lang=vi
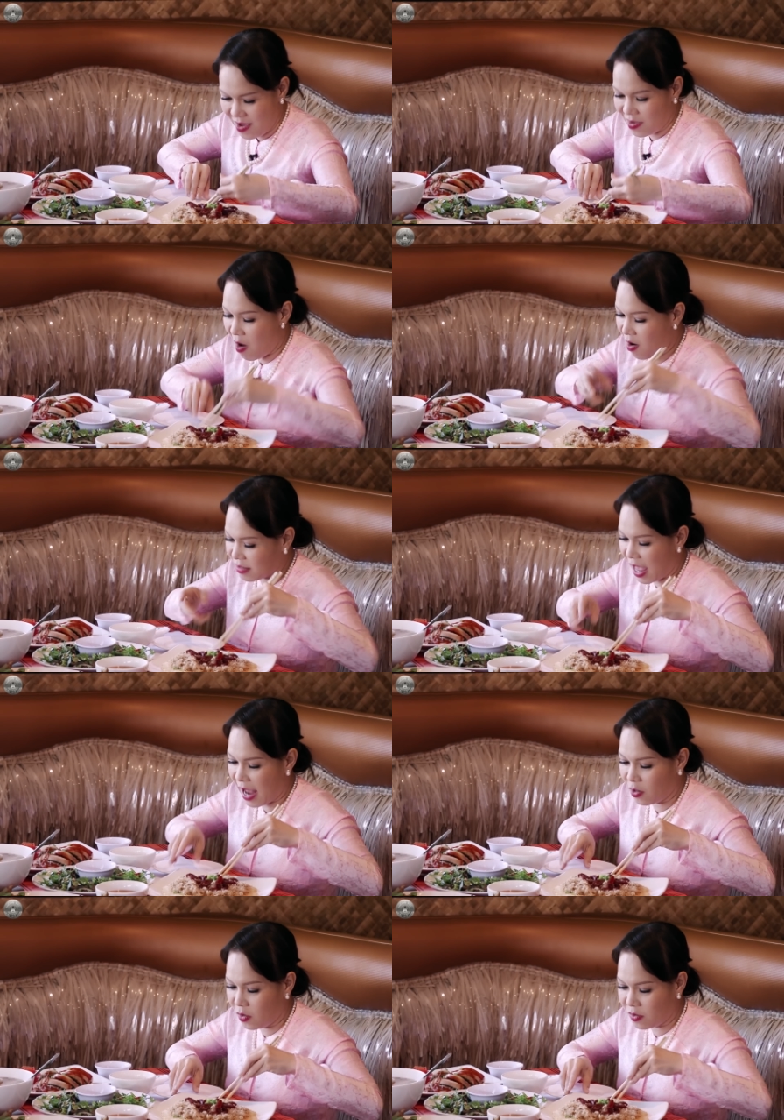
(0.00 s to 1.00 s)
Giòn
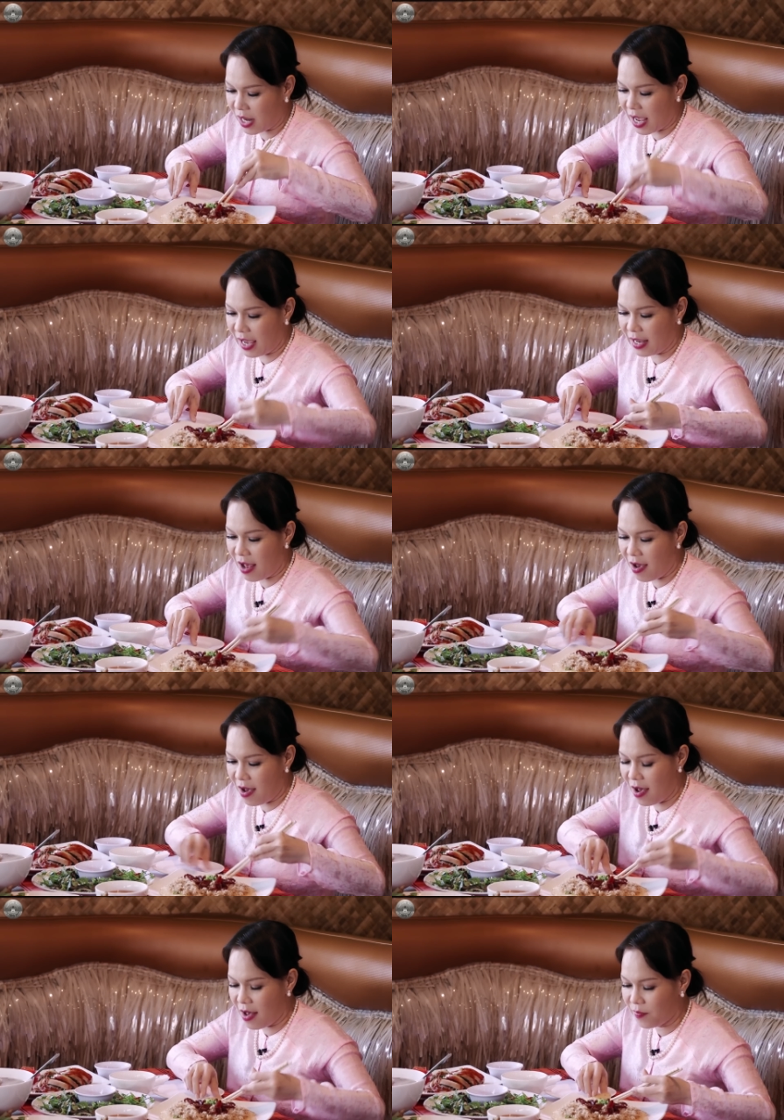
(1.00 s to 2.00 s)
tan luôn đây đó.